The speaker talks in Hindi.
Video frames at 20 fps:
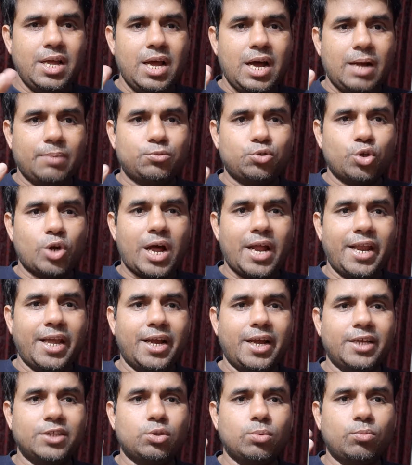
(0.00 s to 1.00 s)
अब चुराने
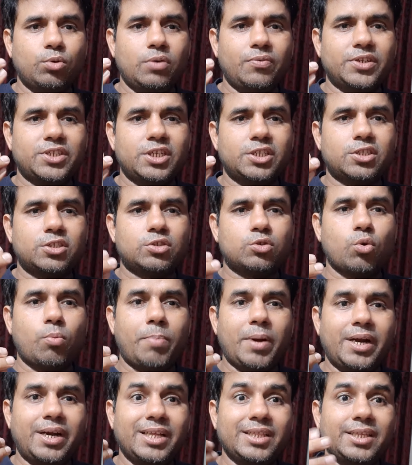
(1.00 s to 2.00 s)
गए तो मुनि वशिष्ठ सो
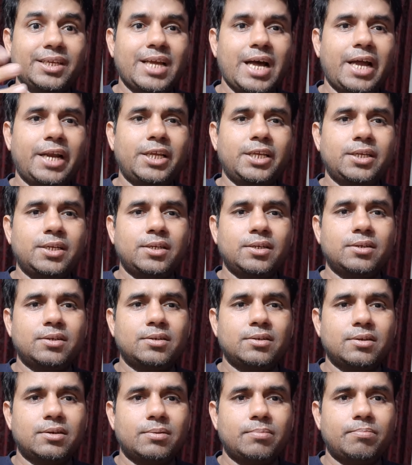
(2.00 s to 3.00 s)
पंडित ज्ञानी
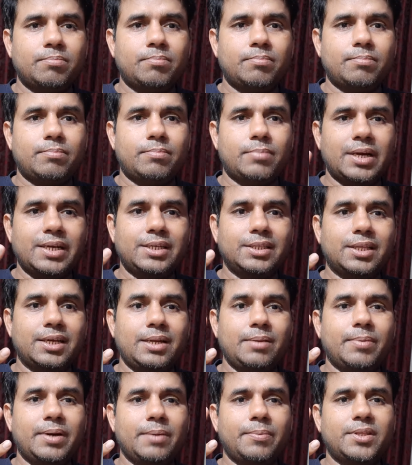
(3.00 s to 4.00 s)

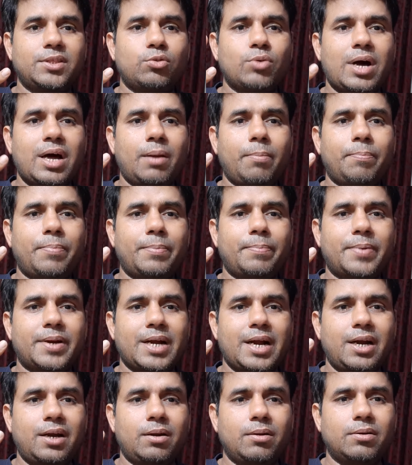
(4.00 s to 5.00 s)
इतनी बड़े विद्वान
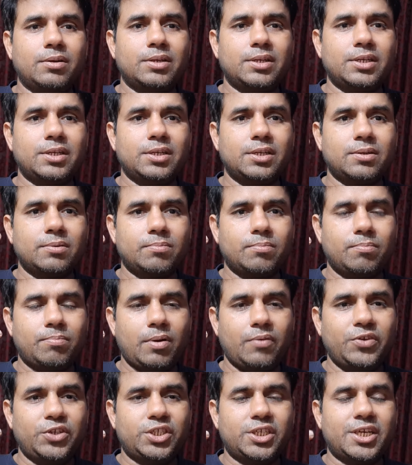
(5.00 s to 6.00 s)
प्रकांड
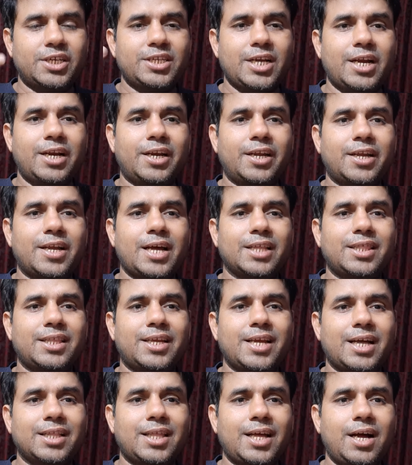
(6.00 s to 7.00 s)
भविष्य के जानने ज्ञात
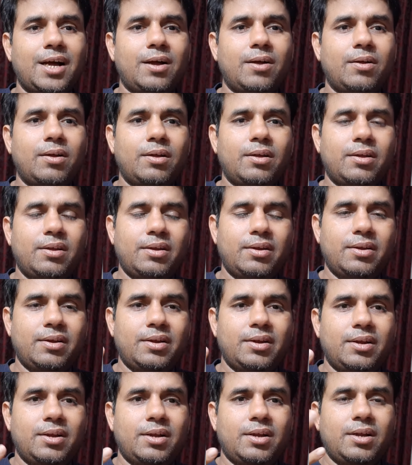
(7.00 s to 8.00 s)
ज्ञाता
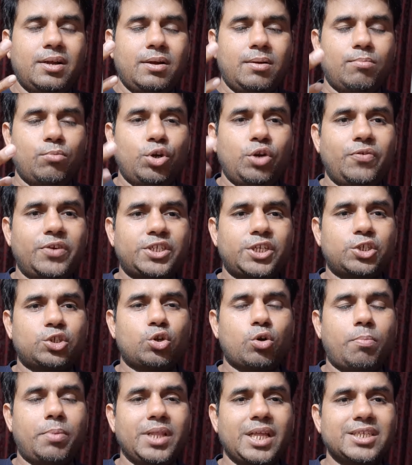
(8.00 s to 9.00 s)
मुनि वशिष्ठ
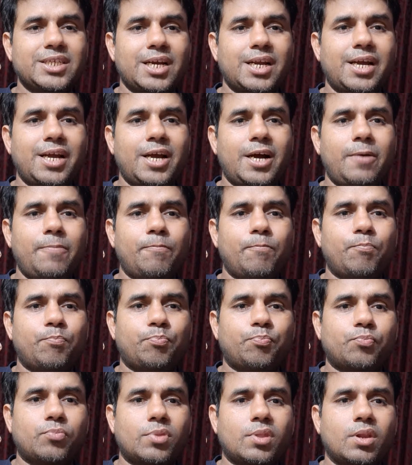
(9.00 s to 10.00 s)
को पता चल गया
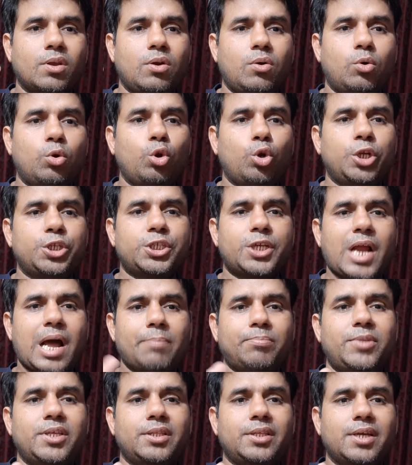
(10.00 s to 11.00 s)
उन्होंने
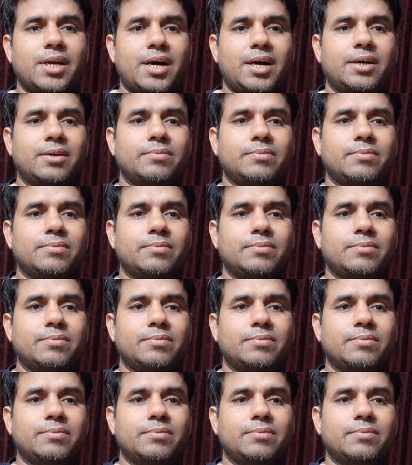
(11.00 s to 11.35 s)
श्राप दे दिया